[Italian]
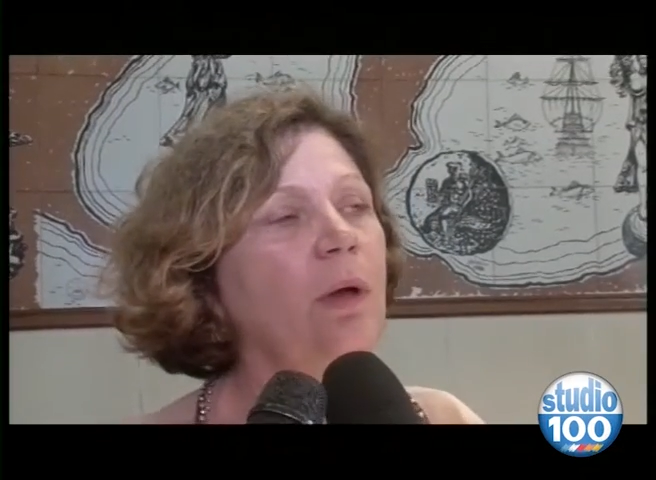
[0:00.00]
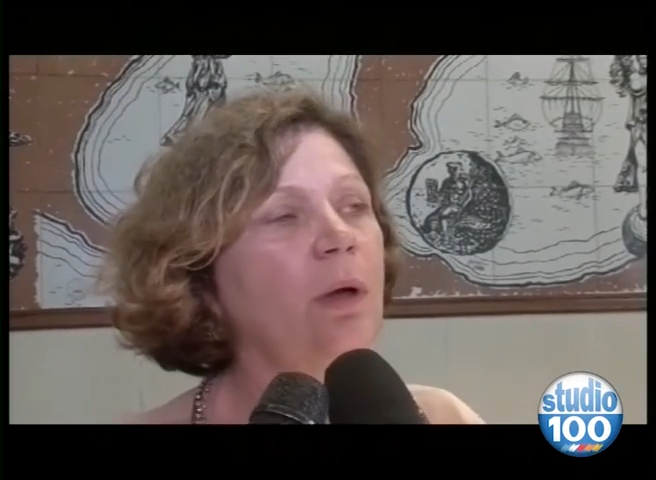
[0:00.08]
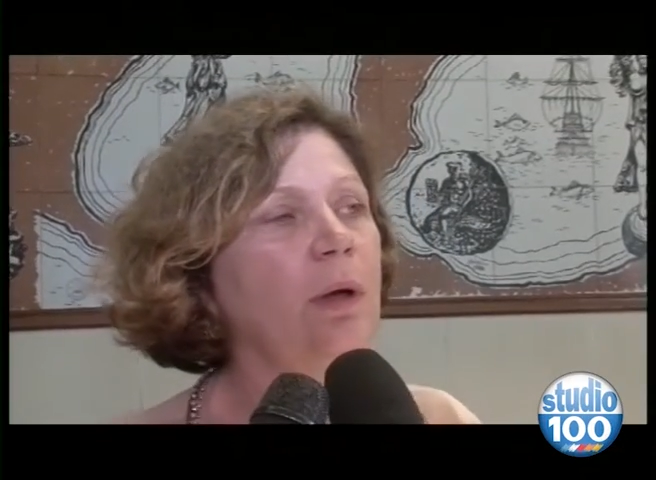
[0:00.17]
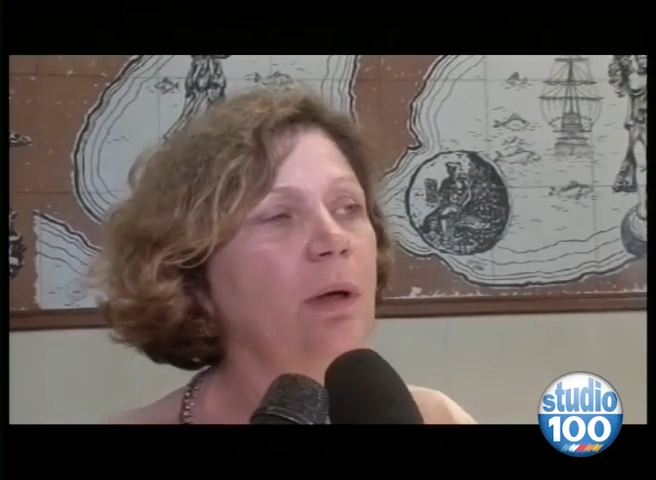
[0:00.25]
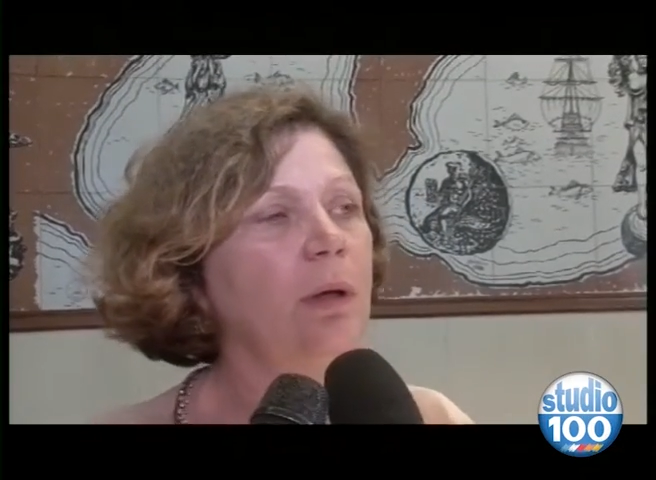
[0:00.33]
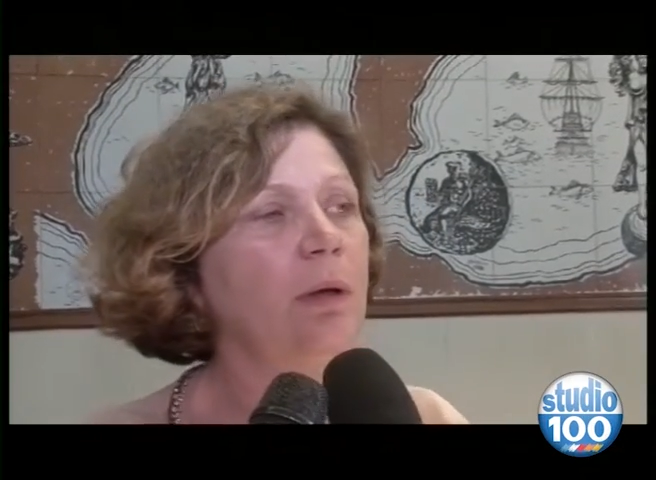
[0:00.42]

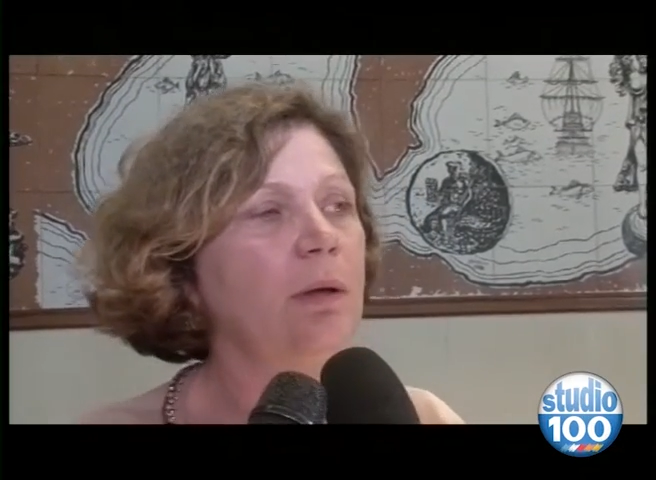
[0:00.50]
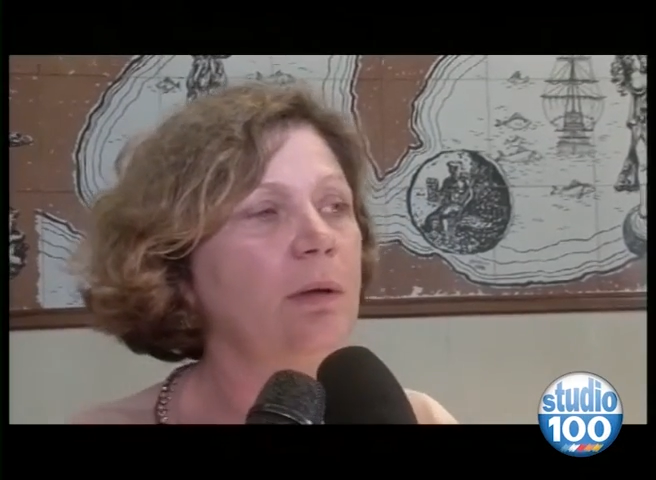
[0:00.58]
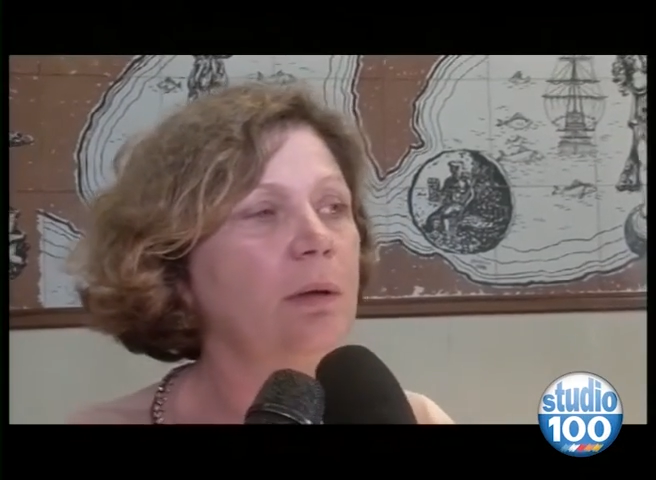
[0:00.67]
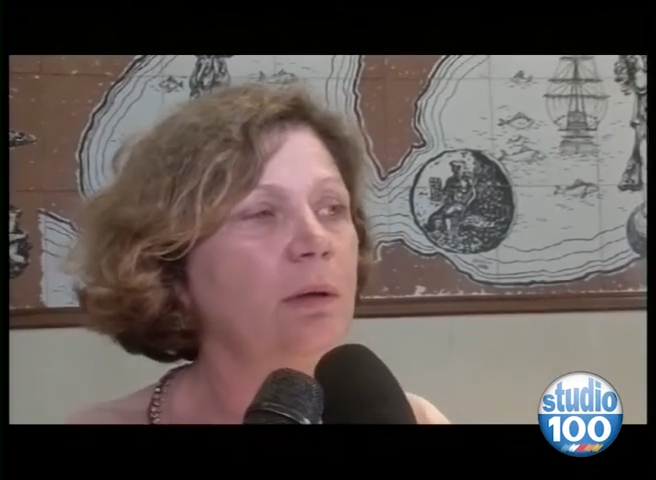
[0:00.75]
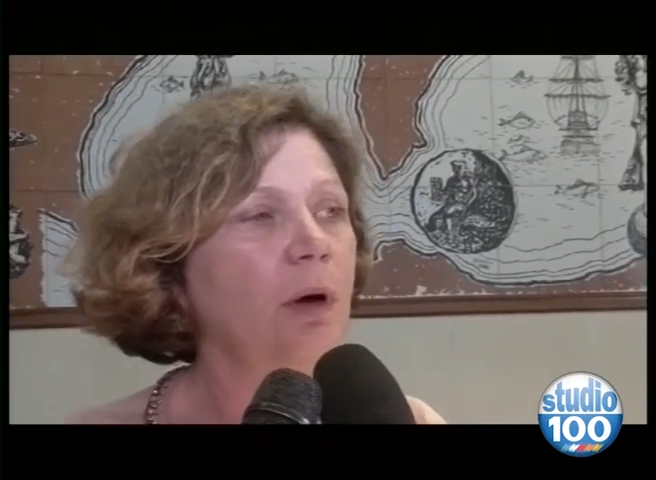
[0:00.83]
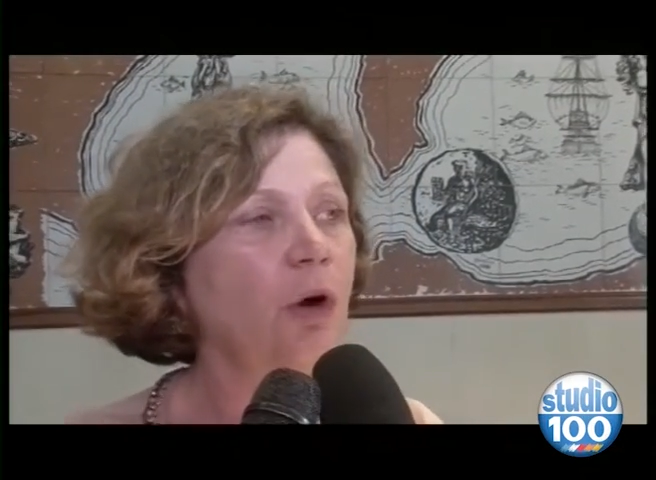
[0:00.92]
eh,
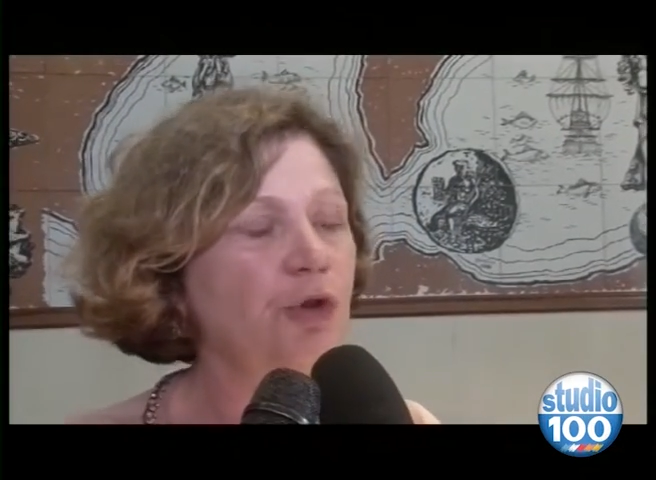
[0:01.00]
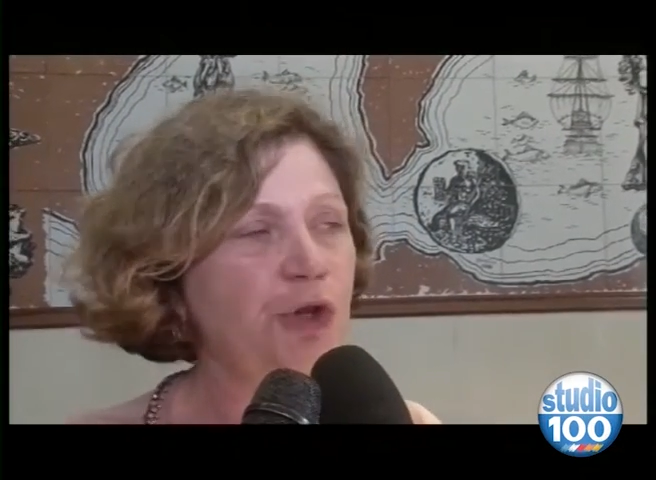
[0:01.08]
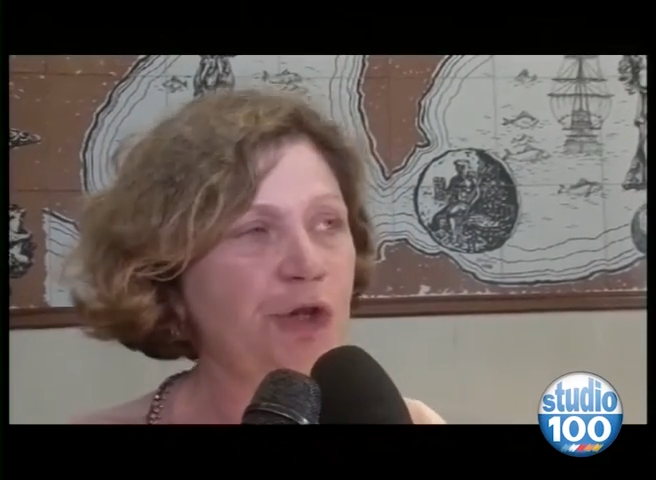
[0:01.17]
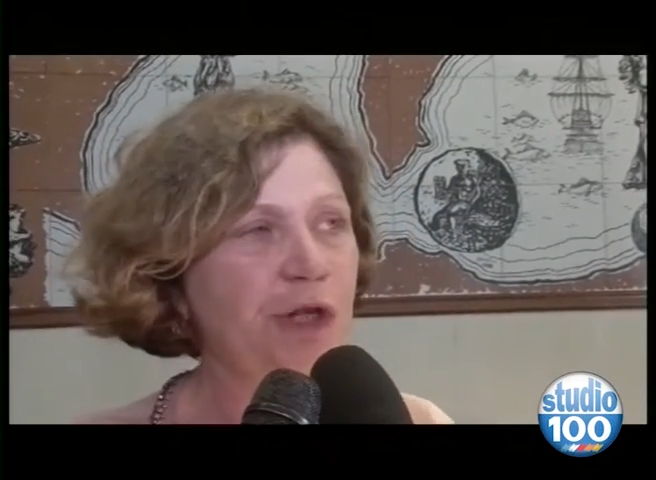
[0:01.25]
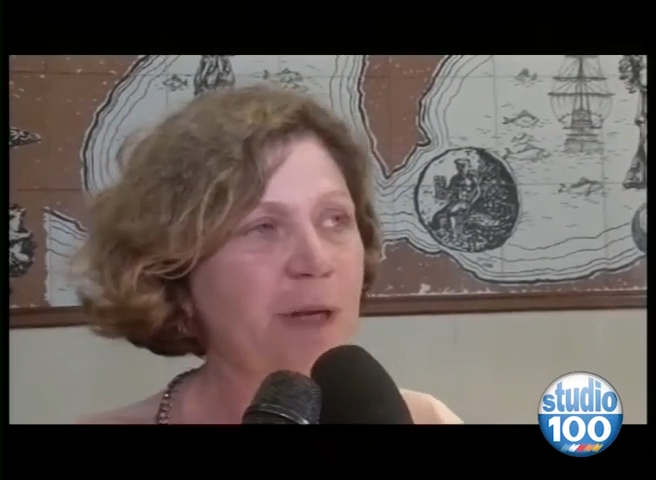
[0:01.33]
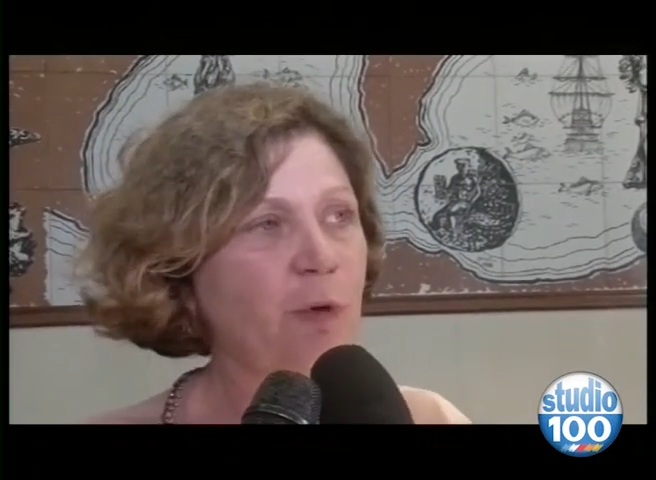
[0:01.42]

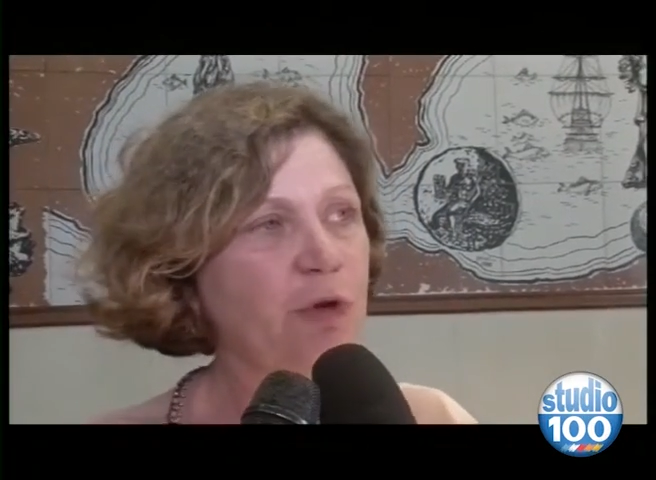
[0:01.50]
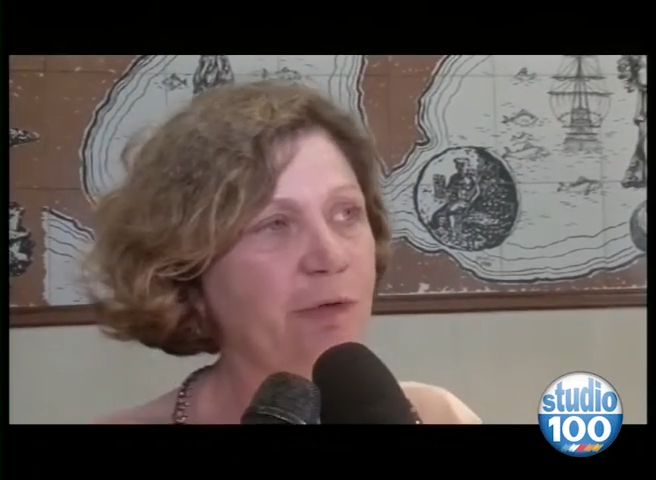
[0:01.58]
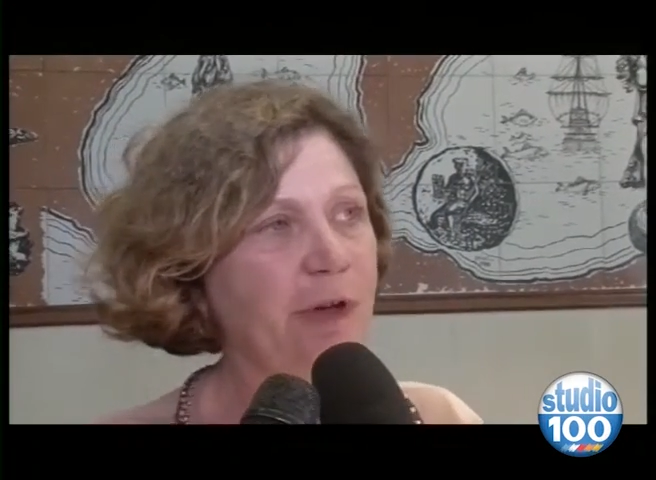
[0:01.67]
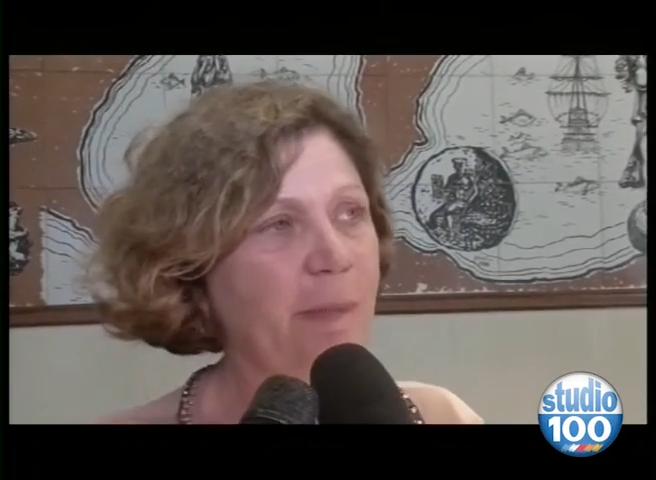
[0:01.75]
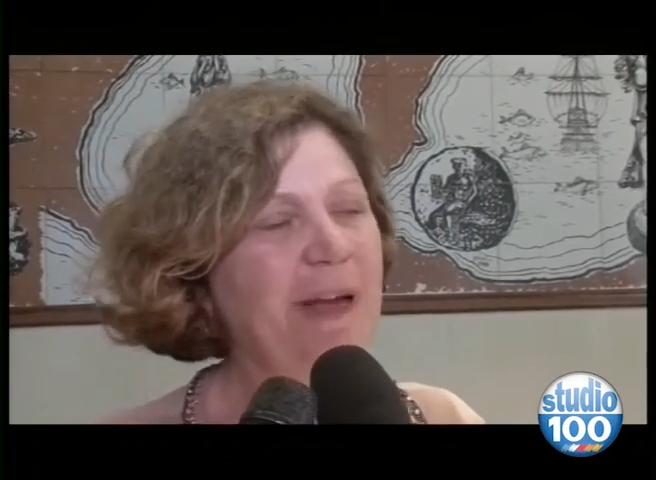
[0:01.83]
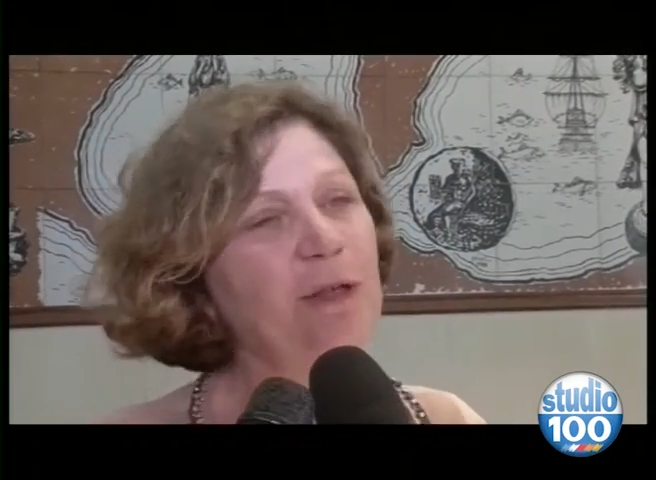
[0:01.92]
oggi ci siamo
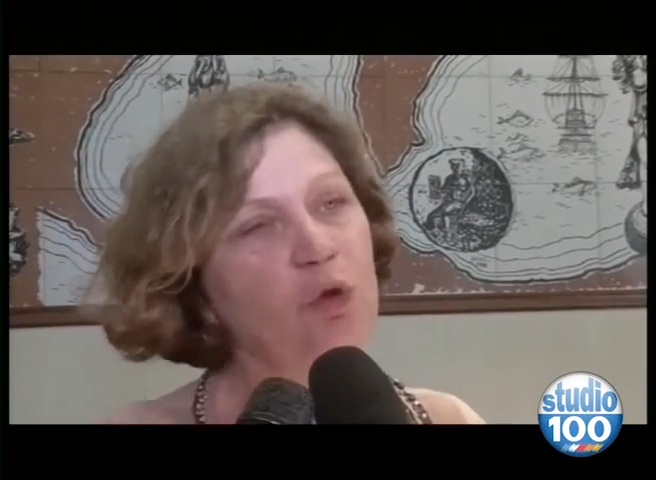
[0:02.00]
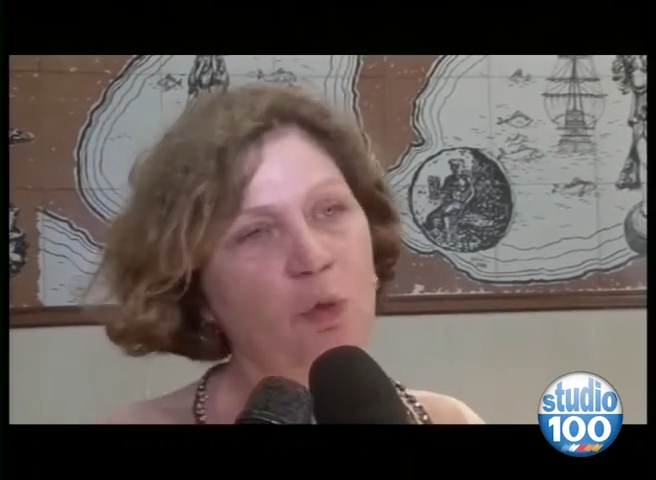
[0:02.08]
soffermati